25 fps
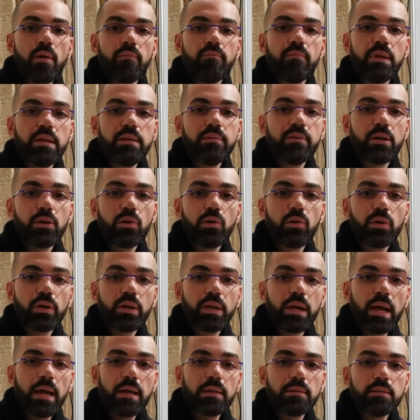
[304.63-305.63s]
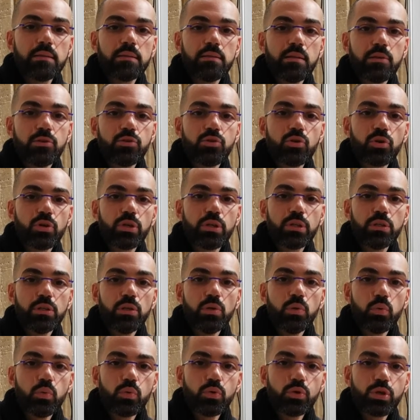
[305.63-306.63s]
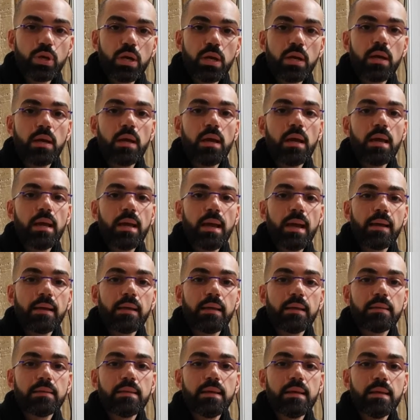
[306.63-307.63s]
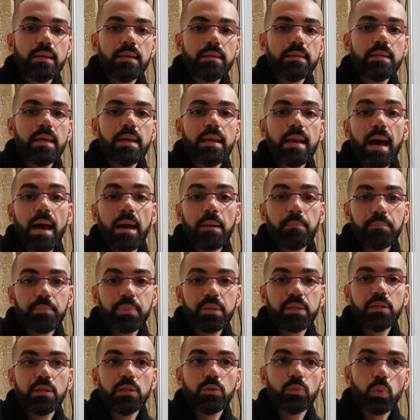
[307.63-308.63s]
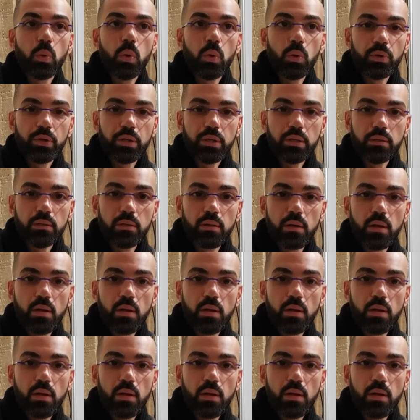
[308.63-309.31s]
venivano creati dei giochi di luce e anche dei, dei lampi e dei tuoni,